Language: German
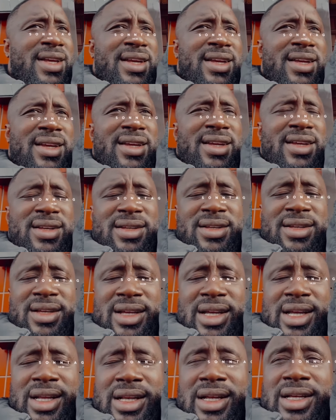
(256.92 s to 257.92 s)
äh,
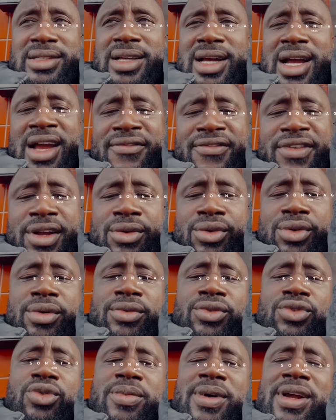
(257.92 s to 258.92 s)
dass er einfach
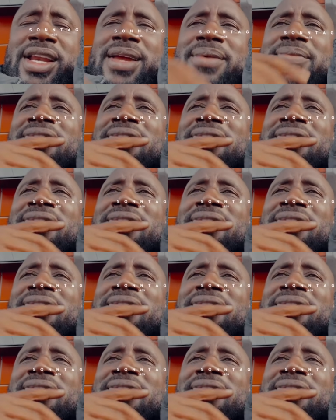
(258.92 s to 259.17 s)
nur in Dubai